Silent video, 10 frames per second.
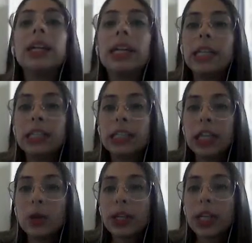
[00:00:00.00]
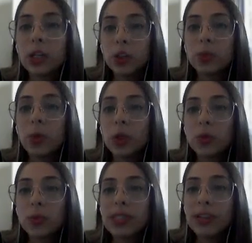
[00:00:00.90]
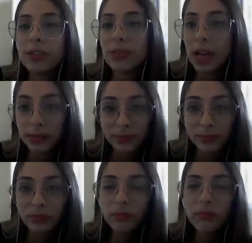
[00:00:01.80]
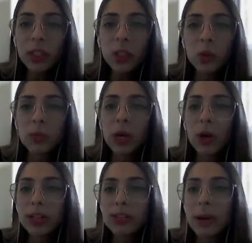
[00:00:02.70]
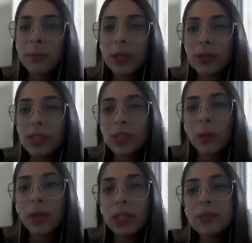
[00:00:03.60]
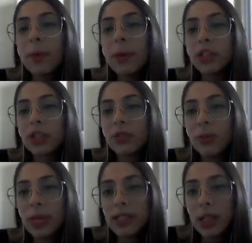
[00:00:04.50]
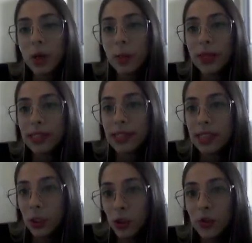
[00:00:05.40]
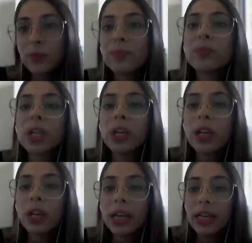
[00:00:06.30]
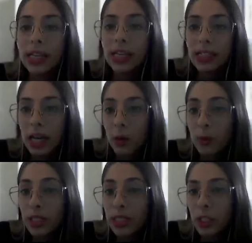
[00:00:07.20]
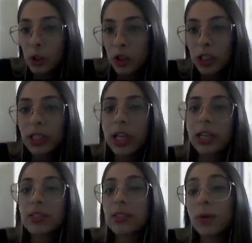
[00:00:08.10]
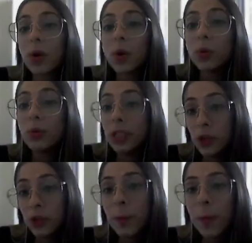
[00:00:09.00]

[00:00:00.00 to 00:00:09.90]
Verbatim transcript: Então, aqui a gente pode observar e os maiores tamanhos estão principalmente na família Cercopithecidae e na hominide em relação à colubide,